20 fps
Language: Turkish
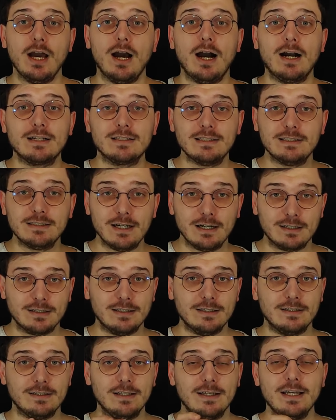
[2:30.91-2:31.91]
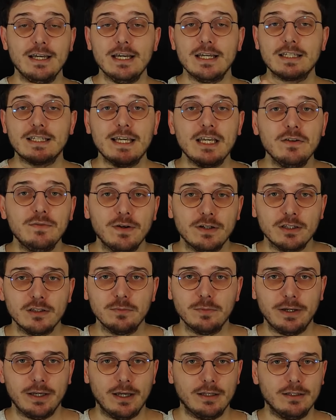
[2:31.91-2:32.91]
Aksi takdirde keyif
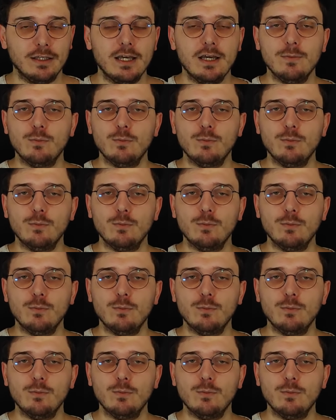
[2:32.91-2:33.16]
alınmayan,